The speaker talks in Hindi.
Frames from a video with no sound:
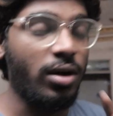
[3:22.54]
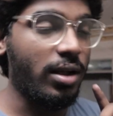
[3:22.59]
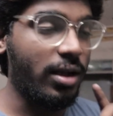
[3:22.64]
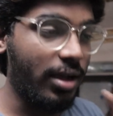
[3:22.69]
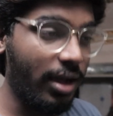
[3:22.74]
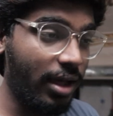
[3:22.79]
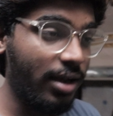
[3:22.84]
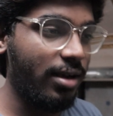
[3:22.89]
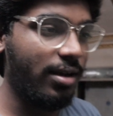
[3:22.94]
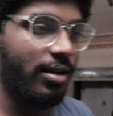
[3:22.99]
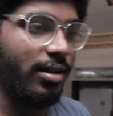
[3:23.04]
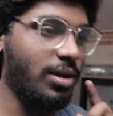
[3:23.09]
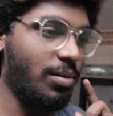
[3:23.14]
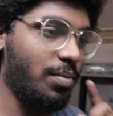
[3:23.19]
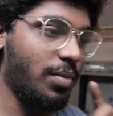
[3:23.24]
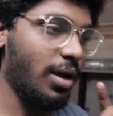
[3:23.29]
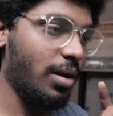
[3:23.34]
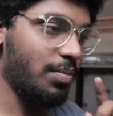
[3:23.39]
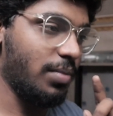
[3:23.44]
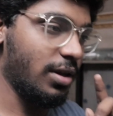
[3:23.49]
और कल
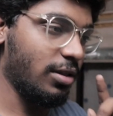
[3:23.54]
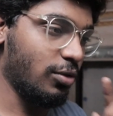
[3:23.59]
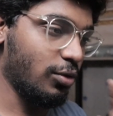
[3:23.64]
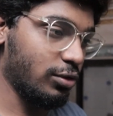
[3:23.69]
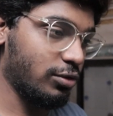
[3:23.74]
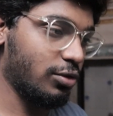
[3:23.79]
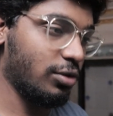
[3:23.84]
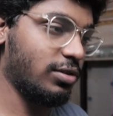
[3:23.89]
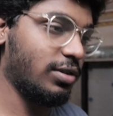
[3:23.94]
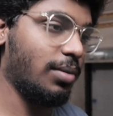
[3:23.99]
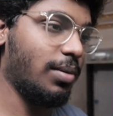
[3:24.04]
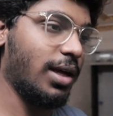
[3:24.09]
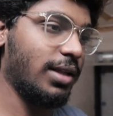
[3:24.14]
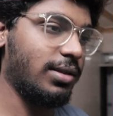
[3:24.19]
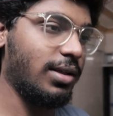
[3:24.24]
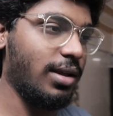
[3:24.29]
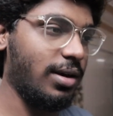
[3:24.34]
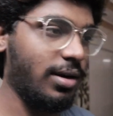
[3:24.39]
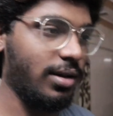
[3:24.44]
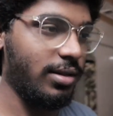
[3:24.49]
जब मैं अपने दोस्तों से
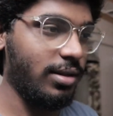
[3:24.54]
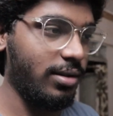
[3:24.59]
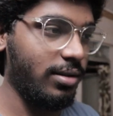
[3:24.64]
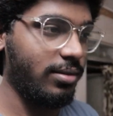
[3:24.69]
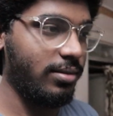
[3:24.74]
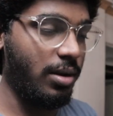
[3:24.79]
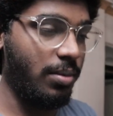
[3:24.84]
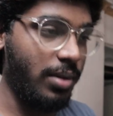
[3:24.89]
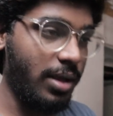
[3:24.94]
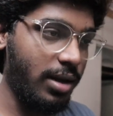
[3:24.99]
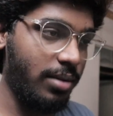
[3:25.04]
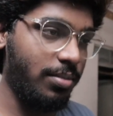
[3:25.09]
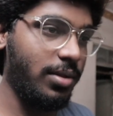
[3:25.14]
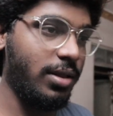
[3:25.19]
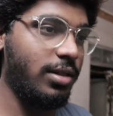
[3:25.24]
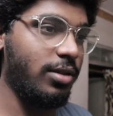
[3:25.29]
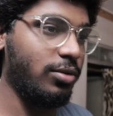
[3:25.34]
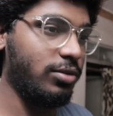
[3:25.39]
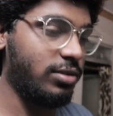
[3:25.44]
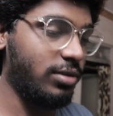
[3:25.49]
बात कर रहा था मेरी बहन
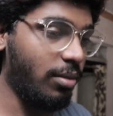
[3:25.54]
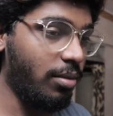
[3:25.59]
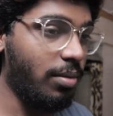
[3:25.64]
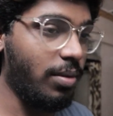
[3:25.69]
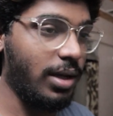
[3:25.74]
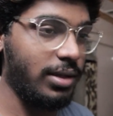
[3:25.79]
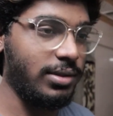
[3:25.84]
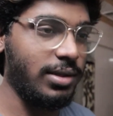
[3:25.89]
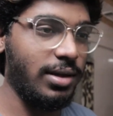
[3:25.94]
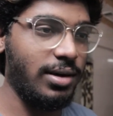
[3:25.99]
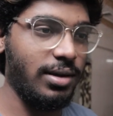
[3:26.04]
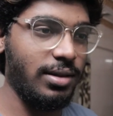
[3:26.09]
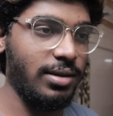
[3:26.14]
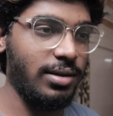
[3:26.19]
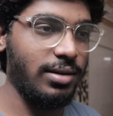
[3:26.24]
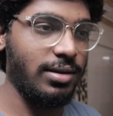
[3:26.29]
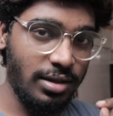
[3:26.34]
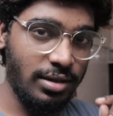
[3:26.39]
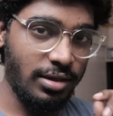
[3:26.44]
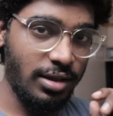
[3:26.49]
भी थी उससे भी बात कर
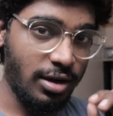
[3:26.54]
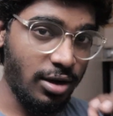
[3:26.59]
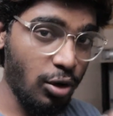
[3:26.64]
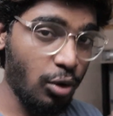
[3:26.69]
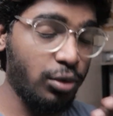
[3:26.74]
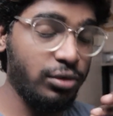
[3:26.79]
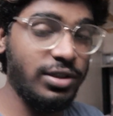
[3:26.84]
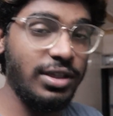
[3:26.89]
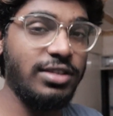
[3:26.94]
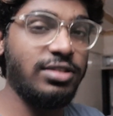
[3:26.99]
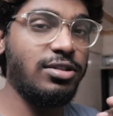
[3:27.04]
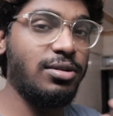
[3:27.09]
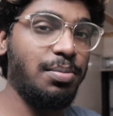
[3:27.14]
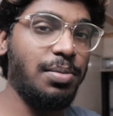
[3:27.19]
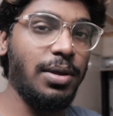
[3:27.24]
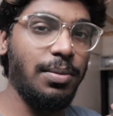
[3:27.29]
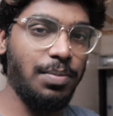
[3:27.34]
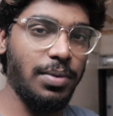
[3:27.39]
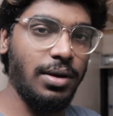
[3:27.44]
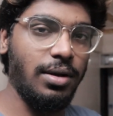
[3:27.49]
रहा था द क्लोजेस्ट
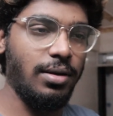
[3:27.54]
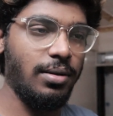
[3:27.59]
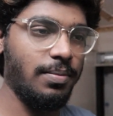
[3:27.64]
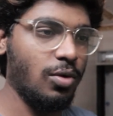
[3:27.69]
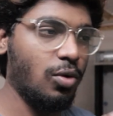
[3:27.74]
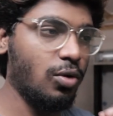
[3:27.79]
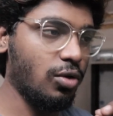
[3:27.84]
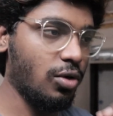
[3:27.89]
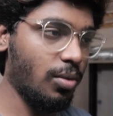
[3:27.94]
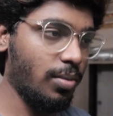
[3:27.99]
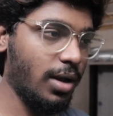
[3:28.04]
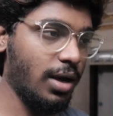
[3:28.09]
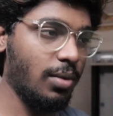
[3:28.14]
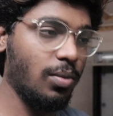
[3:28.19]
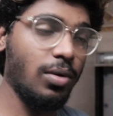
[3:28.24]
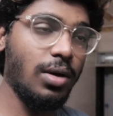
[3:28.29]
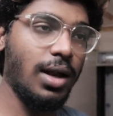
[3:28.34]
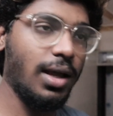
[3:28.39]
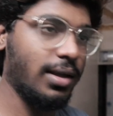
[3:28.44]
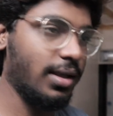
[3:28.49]
पीपल उनको मैंने
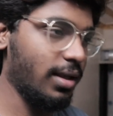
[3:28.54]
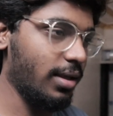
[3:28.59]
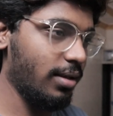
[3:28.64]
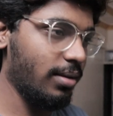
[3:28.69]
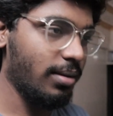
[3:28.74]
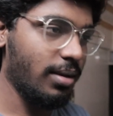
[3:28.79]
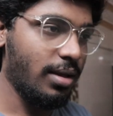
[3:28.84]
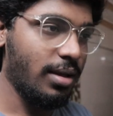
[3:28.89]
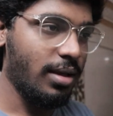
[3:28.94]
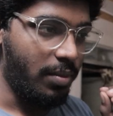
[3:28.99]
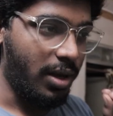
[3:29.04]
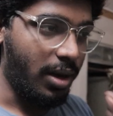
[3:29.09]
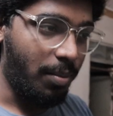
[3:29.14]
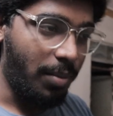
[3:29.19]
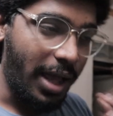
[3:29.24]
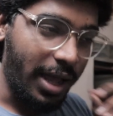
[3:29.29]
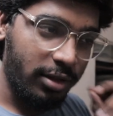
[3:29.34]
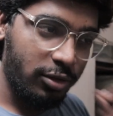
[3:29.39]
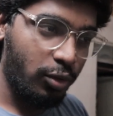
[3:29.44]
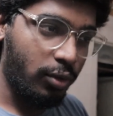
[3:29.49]
बोला कि मेरा
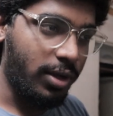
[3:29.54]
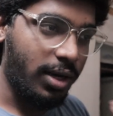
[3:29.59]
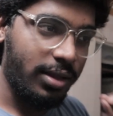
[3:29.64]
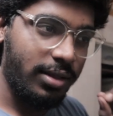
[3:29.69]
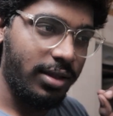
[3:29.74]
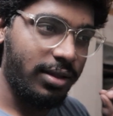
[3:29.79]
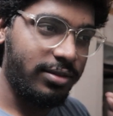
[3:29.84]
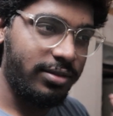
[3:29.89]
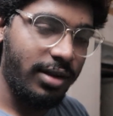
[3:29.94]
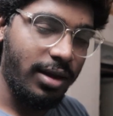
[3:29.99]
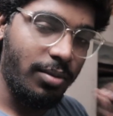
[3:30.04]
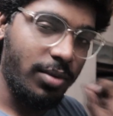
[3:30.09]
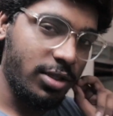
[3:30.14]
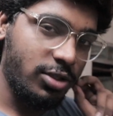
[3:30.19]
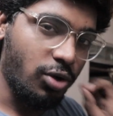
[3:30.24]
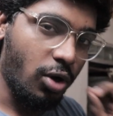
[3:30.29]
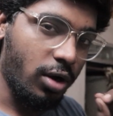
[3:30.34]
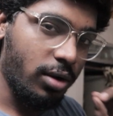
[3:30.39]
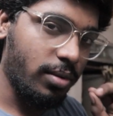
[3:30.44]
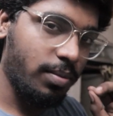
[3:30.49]
बैग दुख रहा था इसलिए मैं
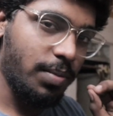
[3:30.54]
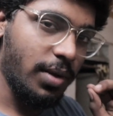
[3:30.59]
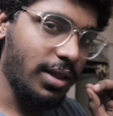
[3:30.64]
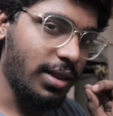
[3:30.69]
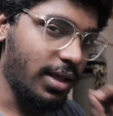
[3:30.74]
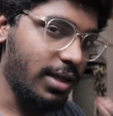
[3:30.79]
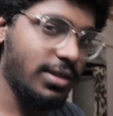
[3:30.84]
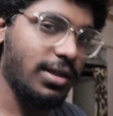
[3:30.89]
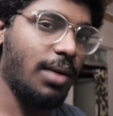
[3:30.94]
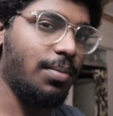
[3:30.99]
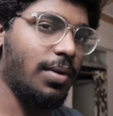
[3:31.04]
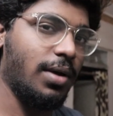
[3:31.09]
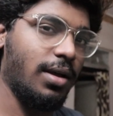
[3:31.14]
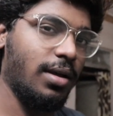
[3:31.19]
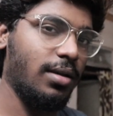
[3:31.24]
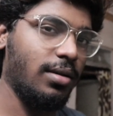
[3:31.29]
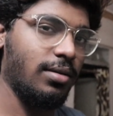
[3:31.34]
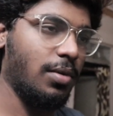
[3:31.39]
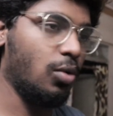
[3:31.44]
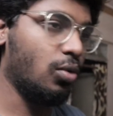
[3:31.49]
जॉग पे नहीं जा
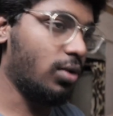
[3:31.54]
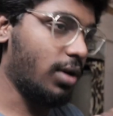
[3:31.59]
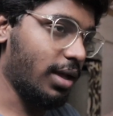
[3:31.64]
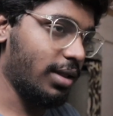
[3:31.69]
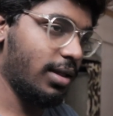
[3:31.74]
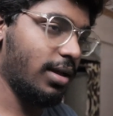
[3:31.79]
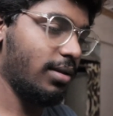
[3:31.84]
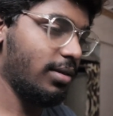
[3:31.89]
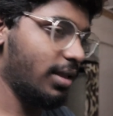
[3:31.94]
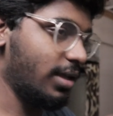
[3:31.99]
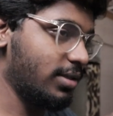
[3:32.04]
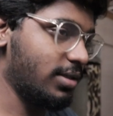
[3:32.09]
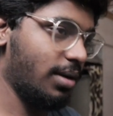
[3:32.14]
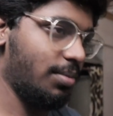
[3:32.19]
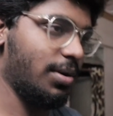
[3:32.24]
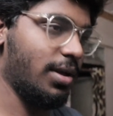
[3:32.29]
पाया मैं उठा था नहीं जा